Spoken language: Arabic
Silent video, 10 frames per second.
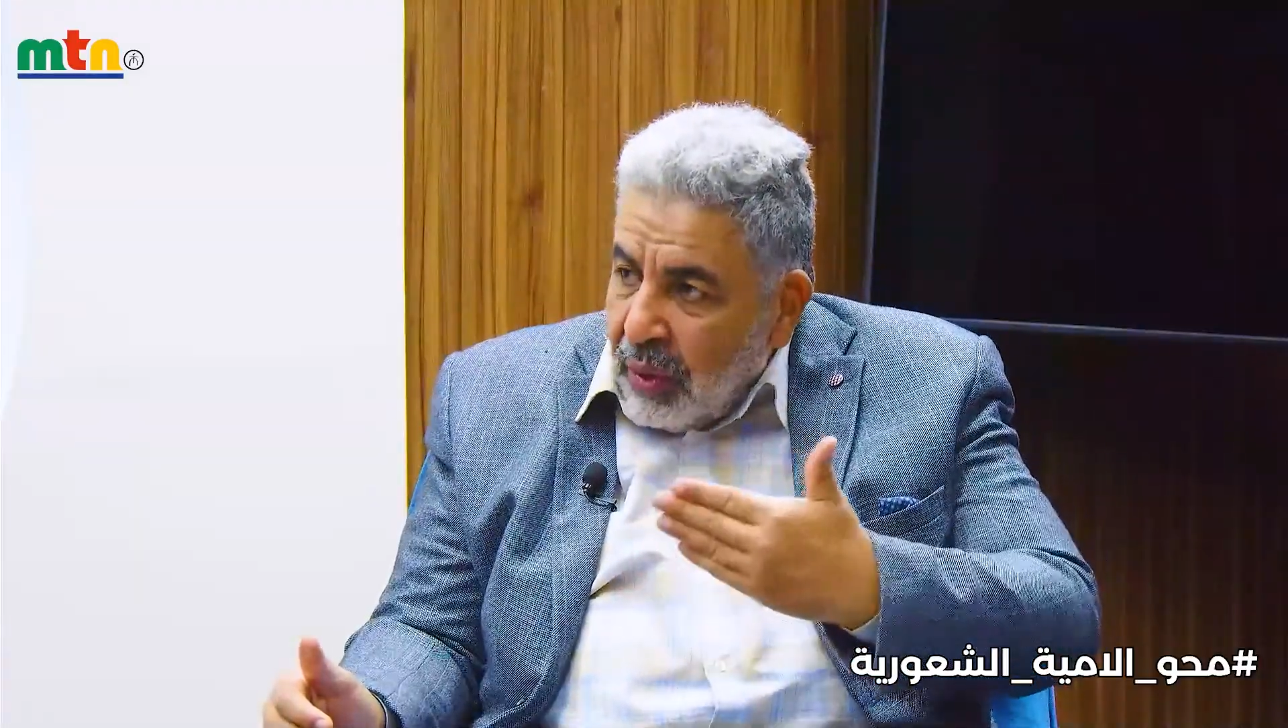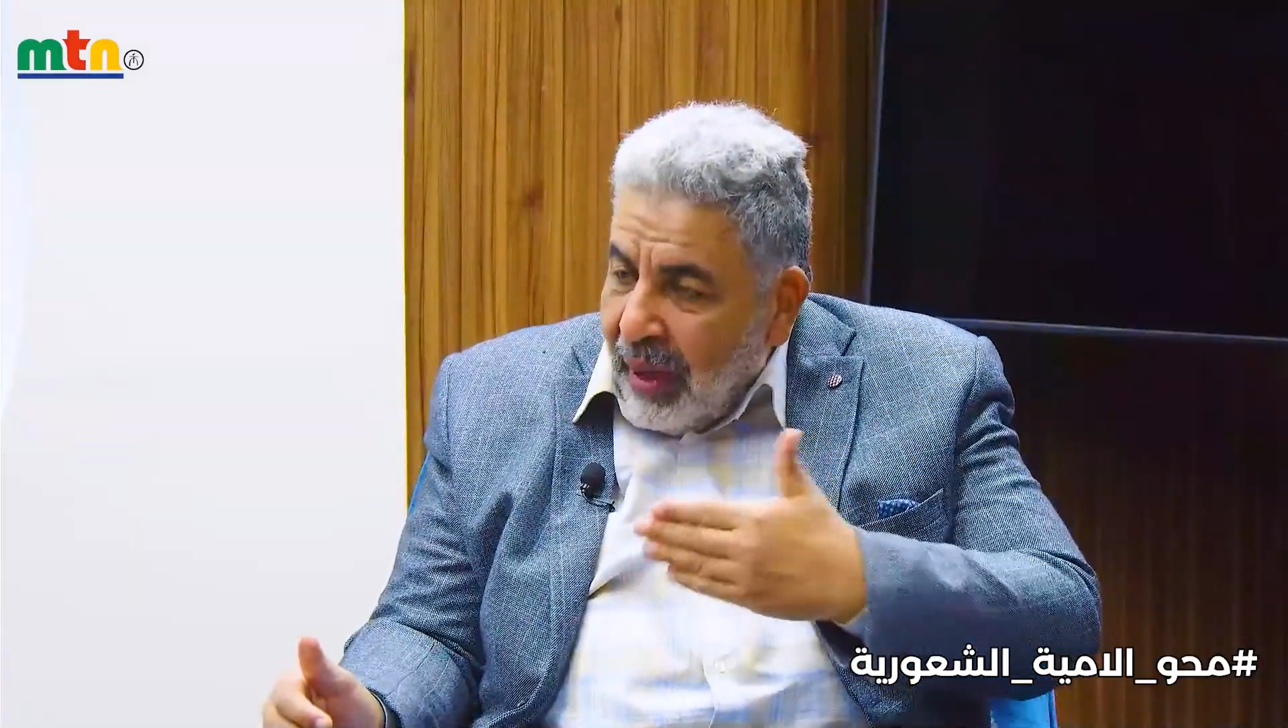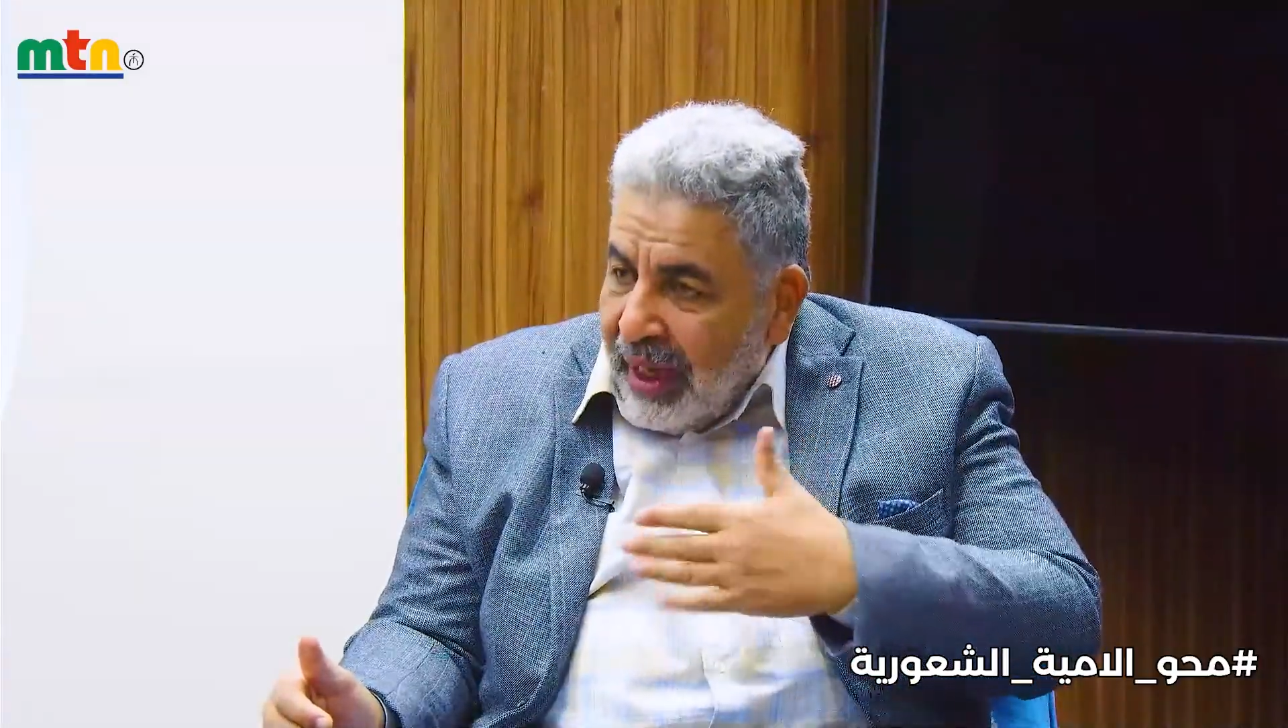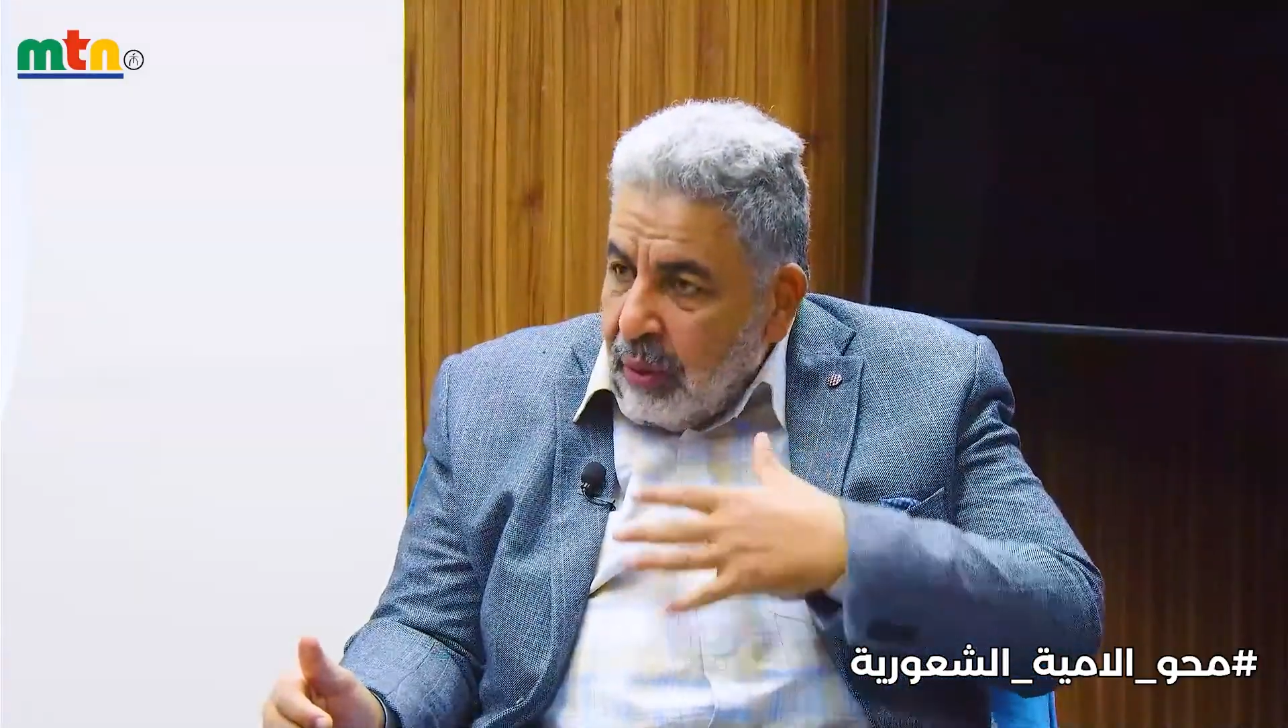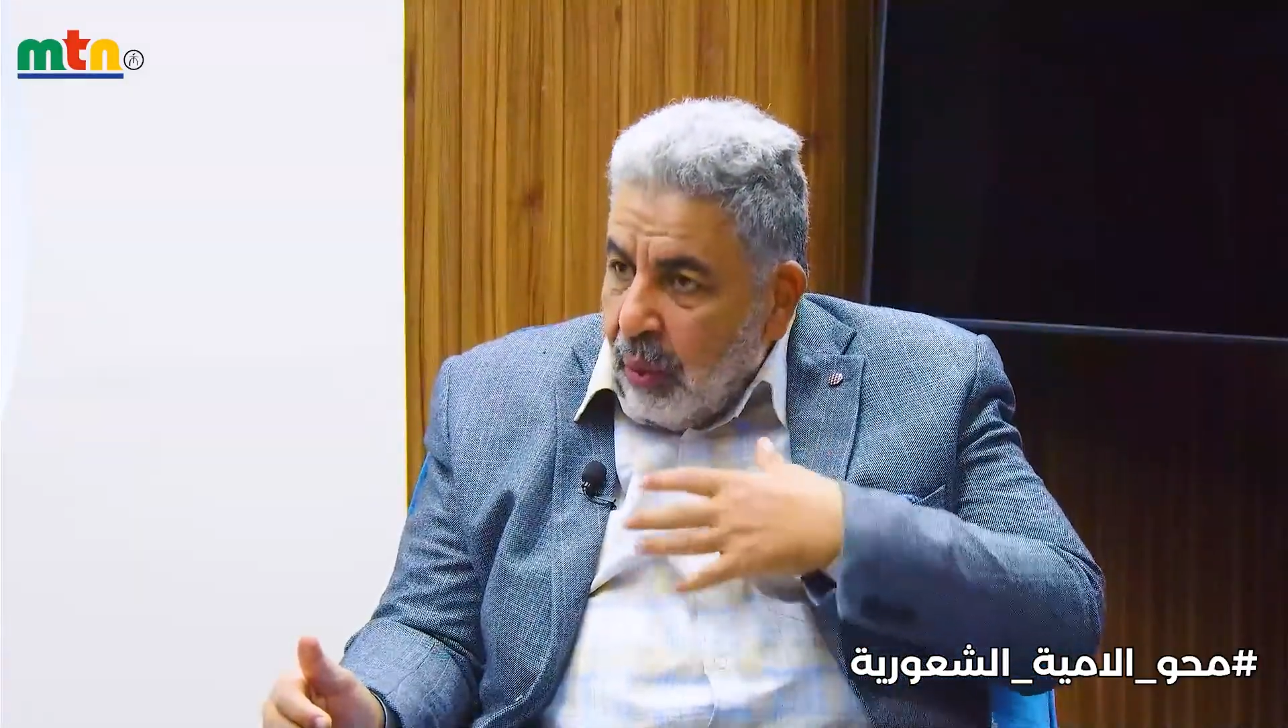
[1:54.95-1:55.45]

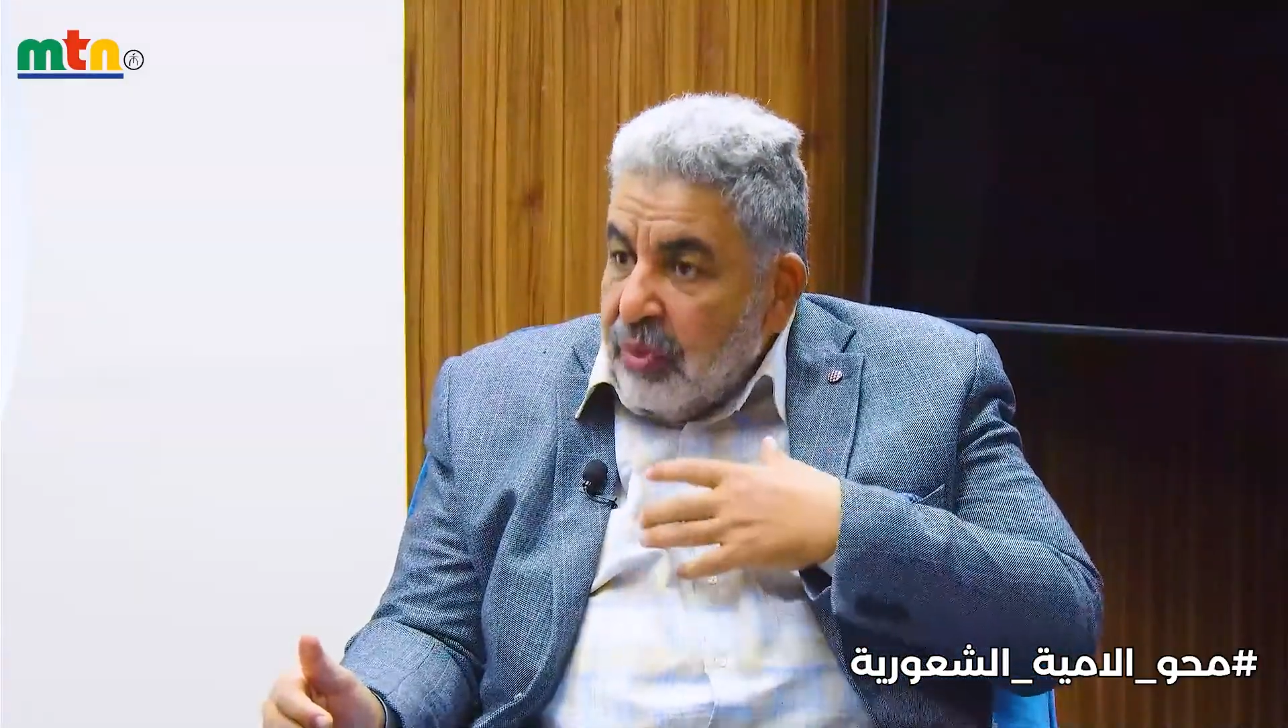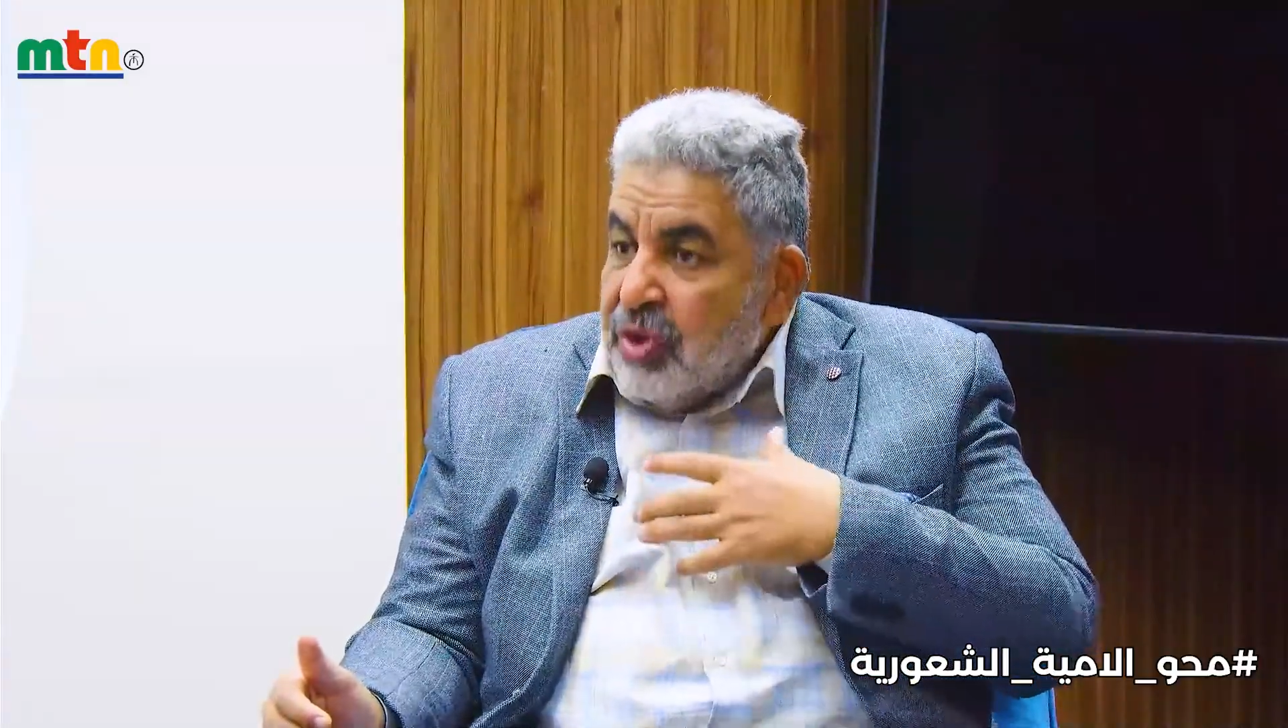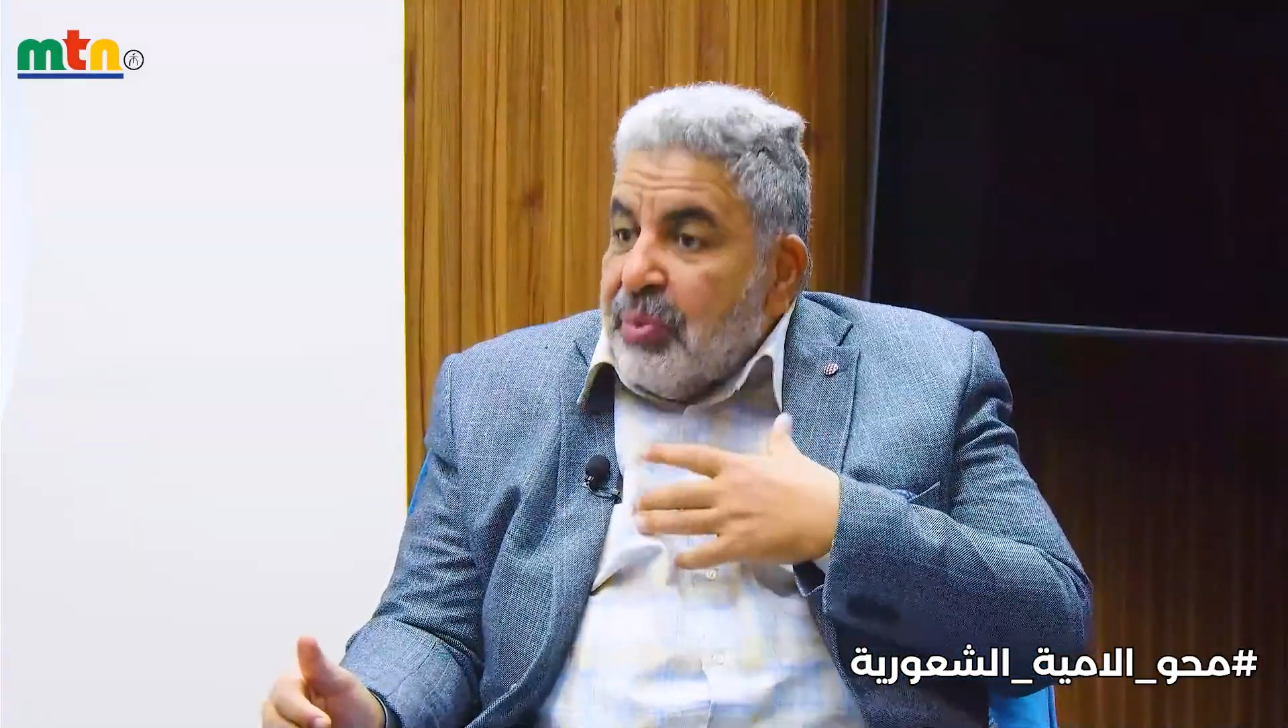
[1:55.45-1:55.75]
وع... ومش